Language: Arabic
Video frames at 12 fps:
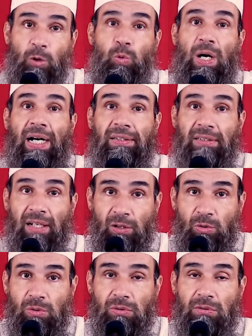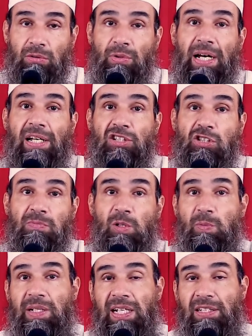وأطهر
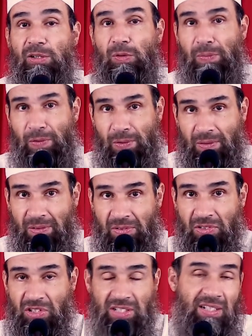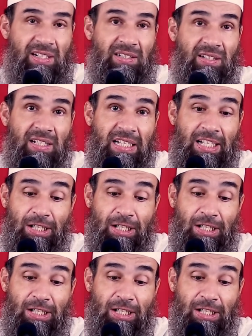وأجمل من هذه الأمور الصناعية